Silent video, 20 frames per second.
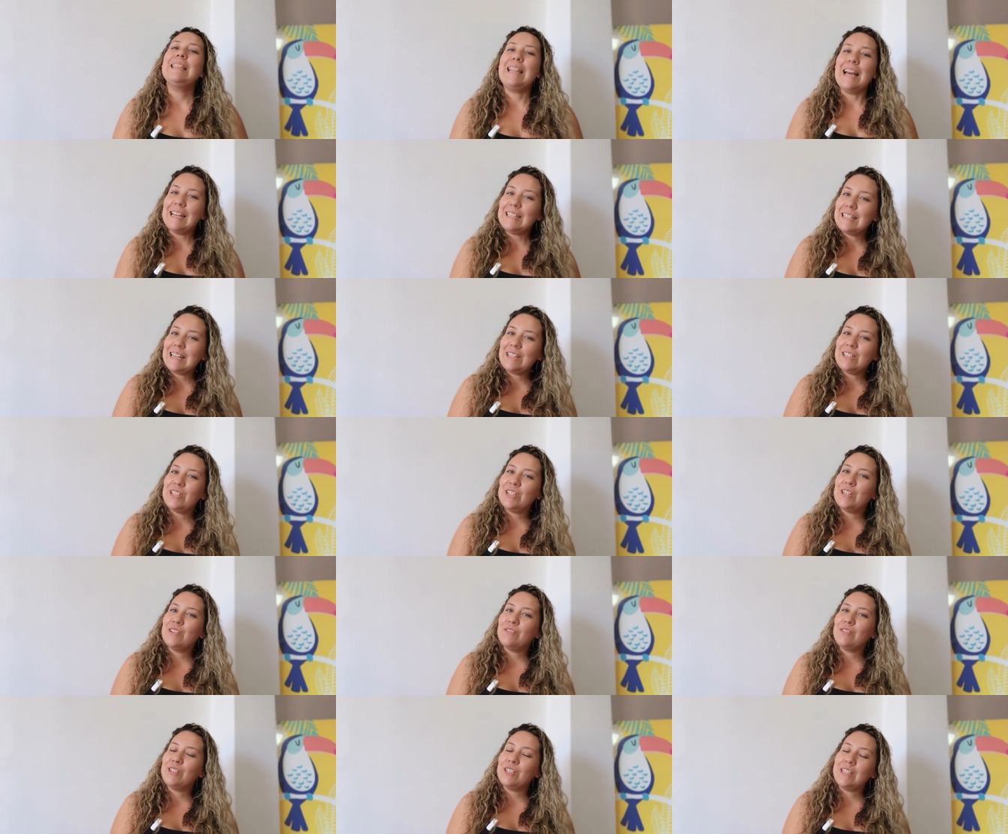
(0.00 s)
da
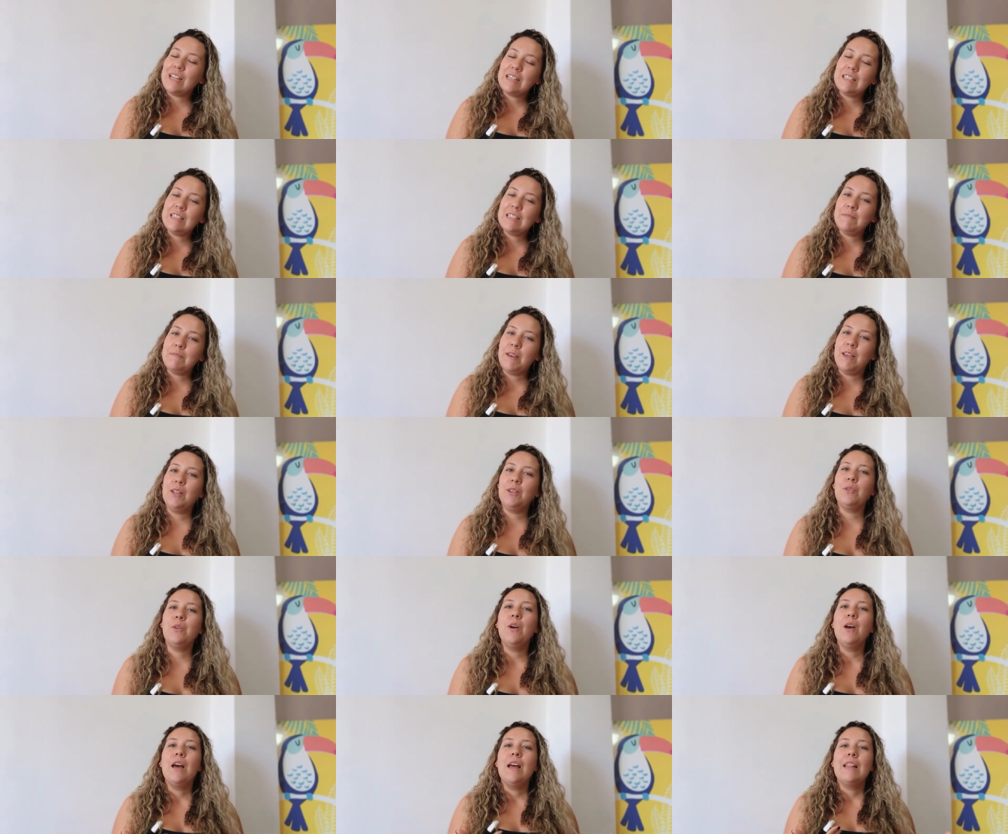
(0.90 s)
certidão de
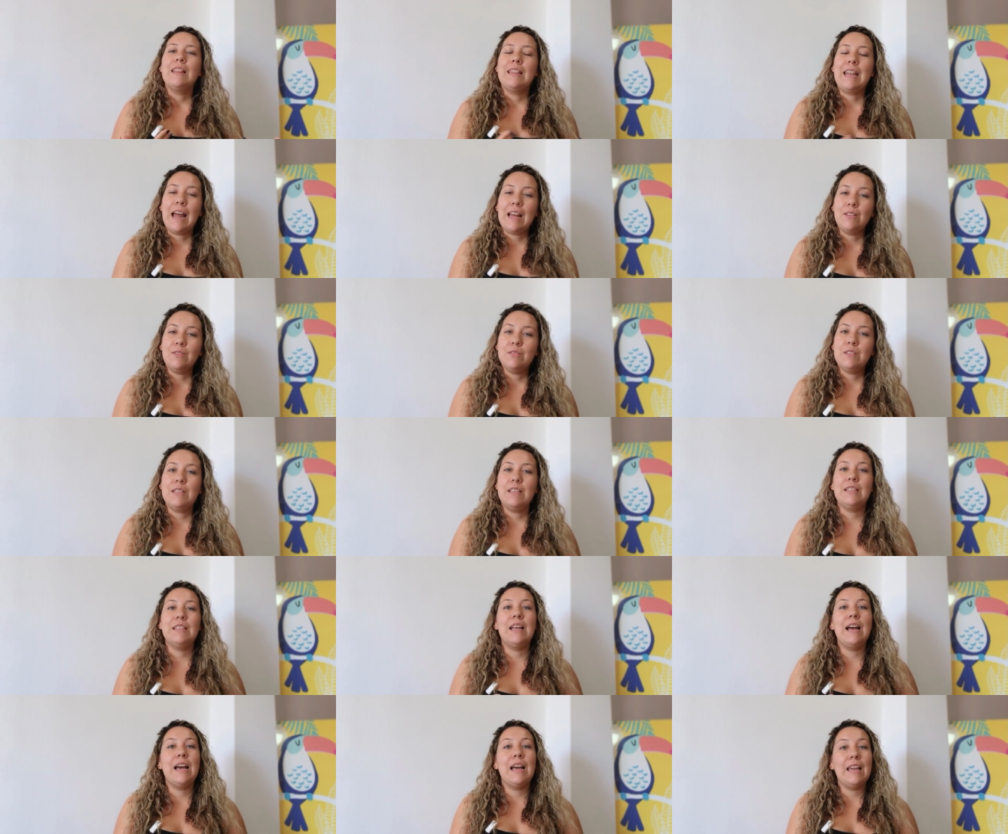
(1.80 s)
nascimento
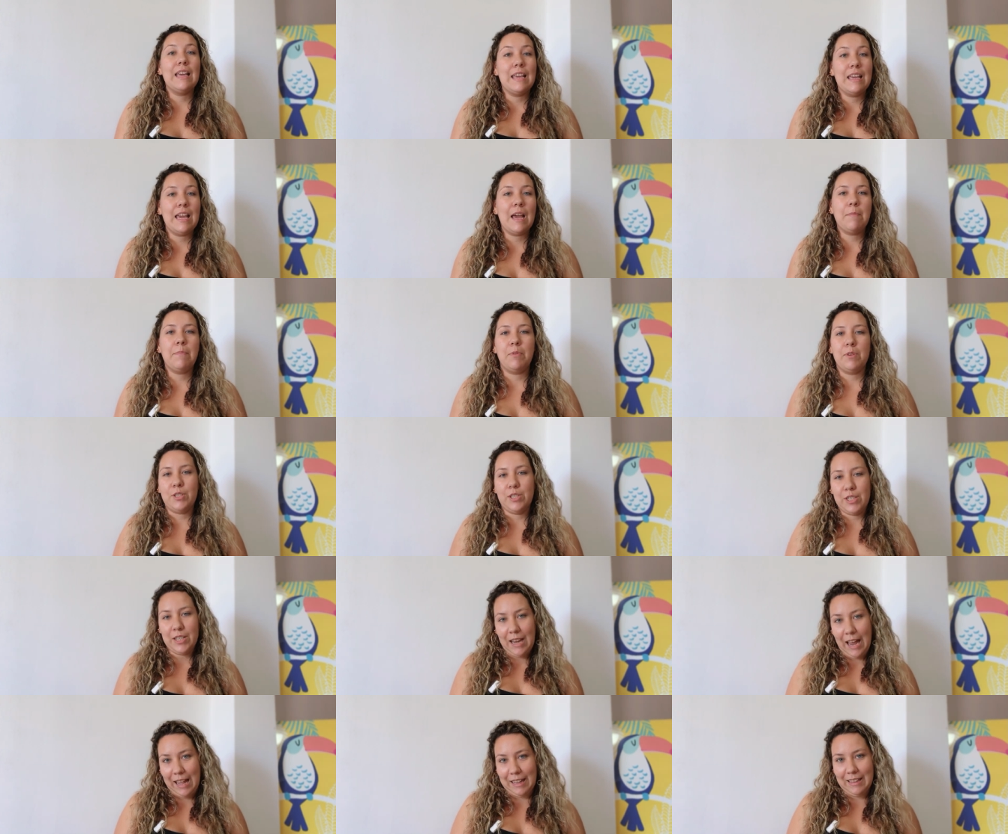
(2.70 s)
traduzida e
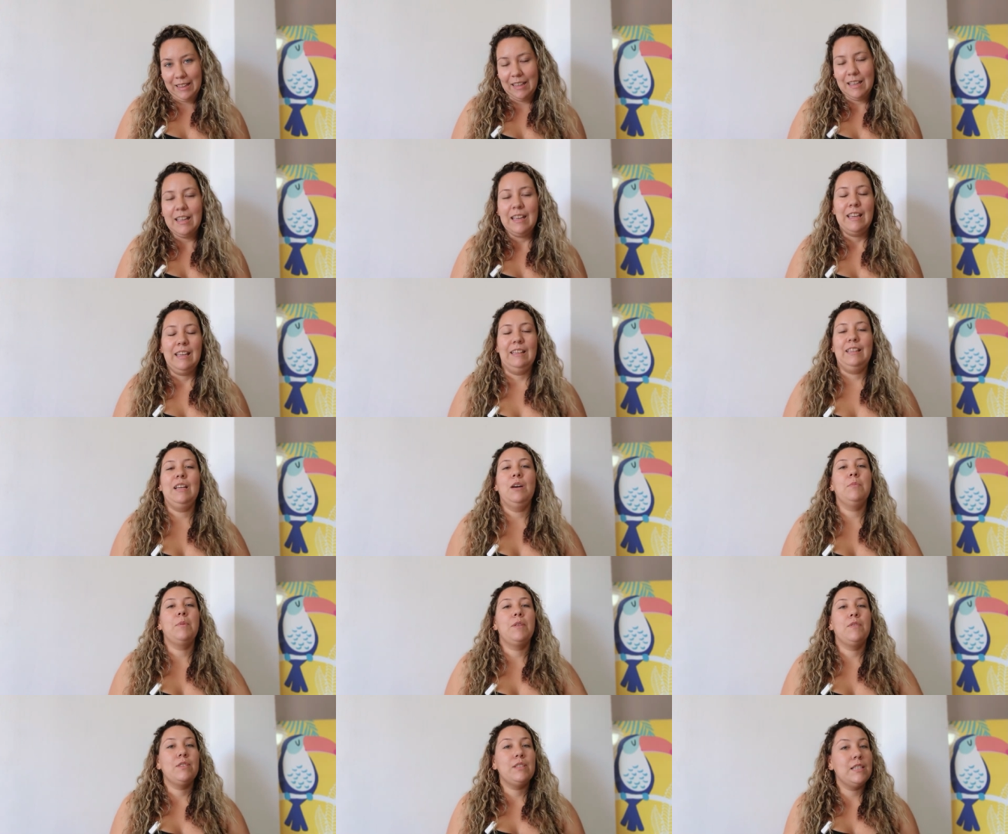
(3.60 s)
apostilada.
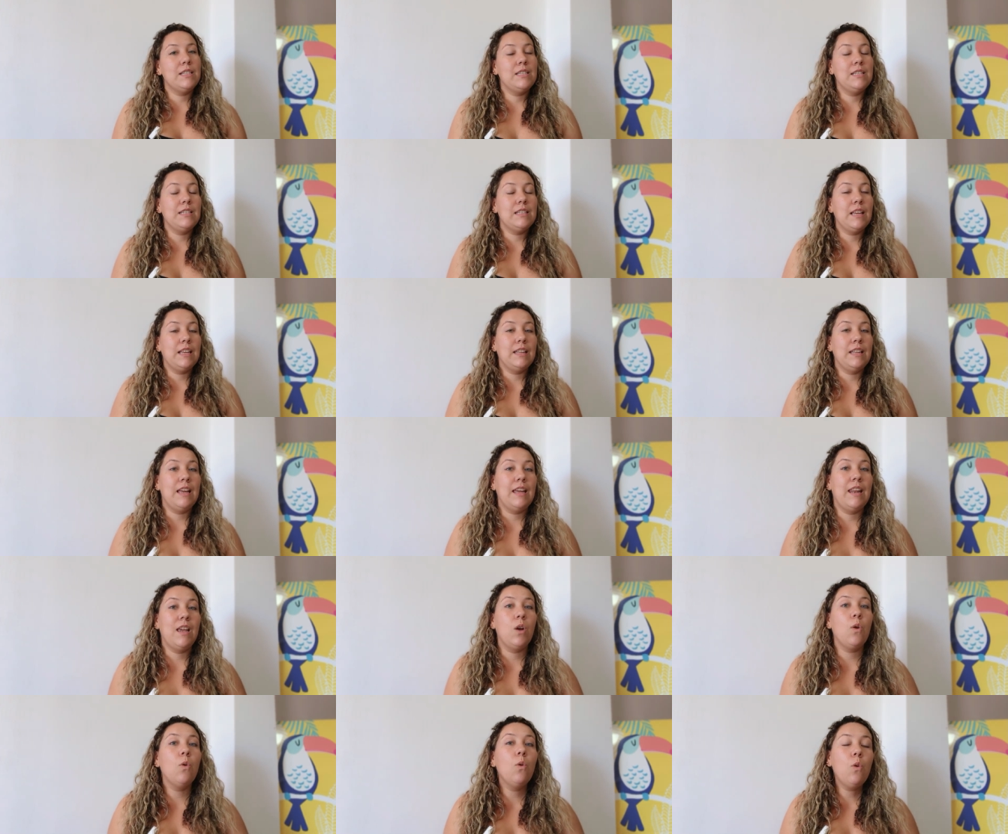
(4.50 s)
Então, para vocês
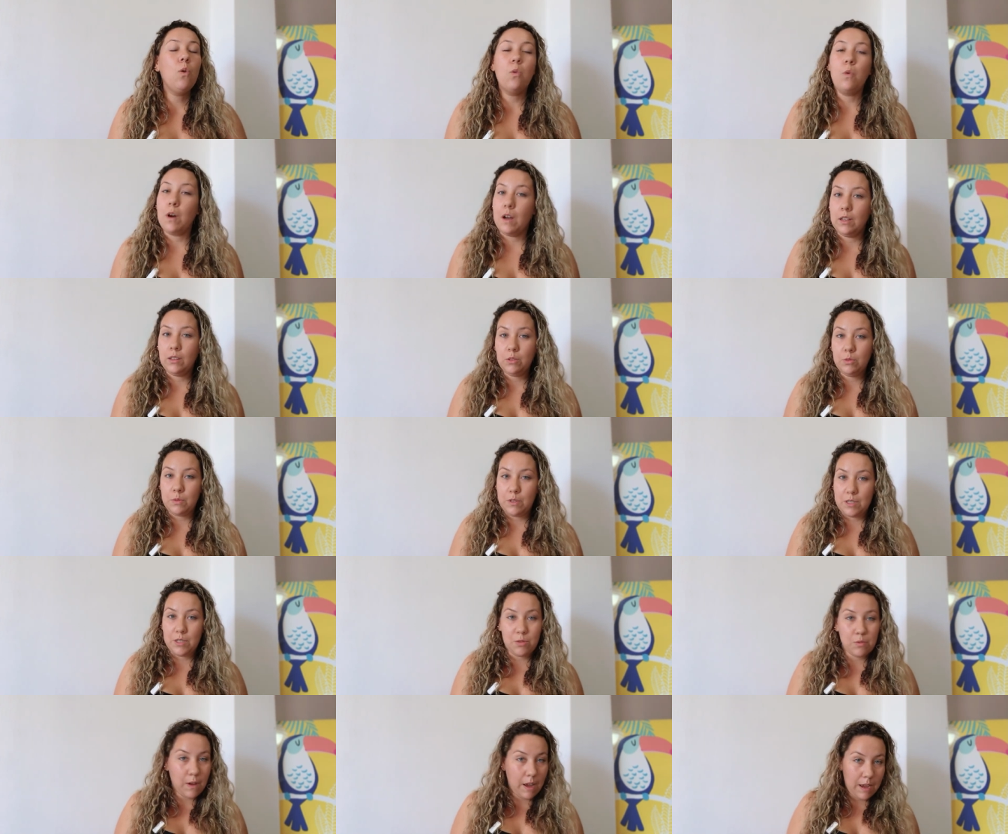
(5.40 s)
entenderem o quanto
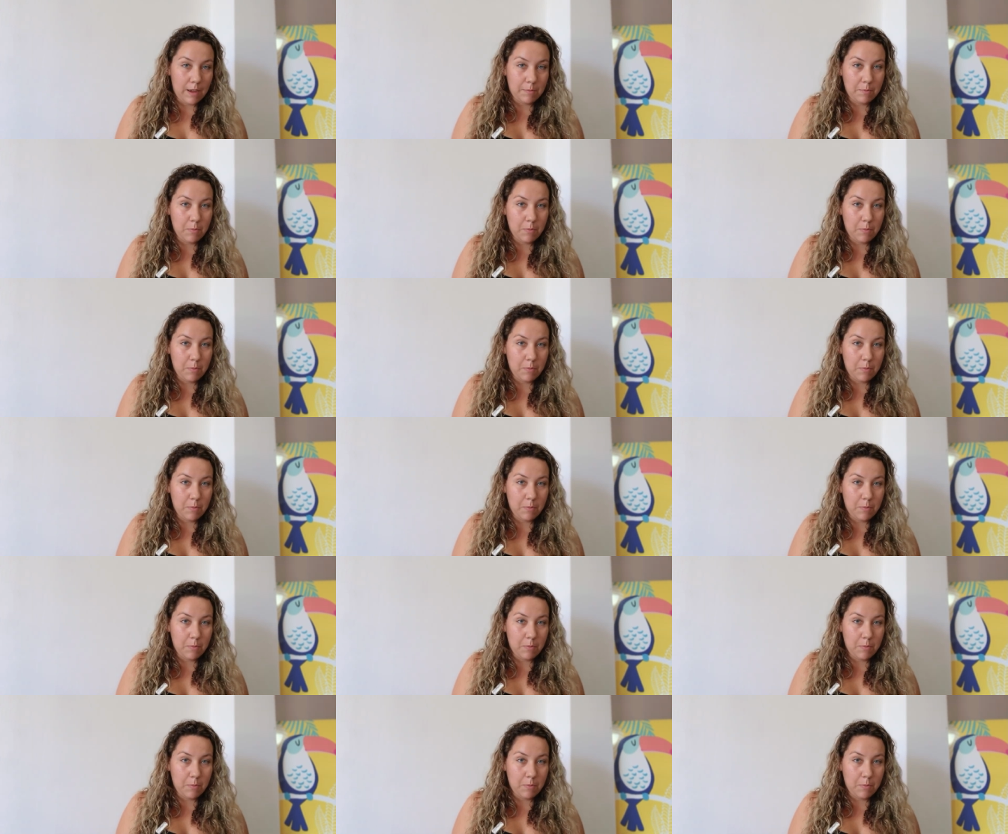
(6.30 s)
isso é